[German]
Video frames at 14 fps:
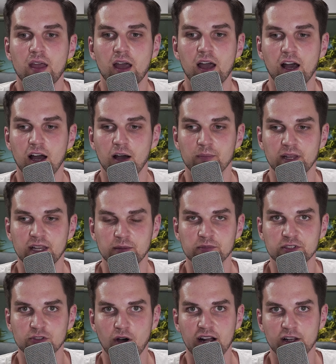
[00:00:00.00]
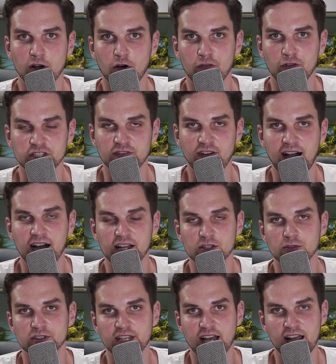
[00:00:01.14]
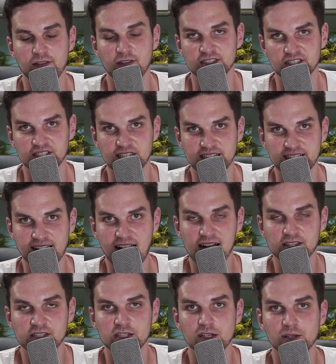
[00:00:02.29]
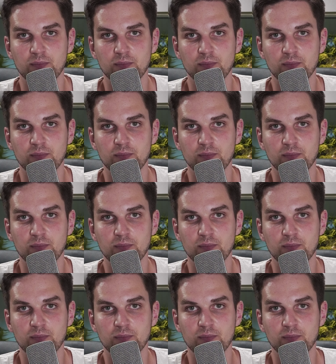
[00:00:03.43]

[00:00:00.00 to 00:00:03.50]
ähm, ebenso halt auch Phosphate und teilweise Silikate.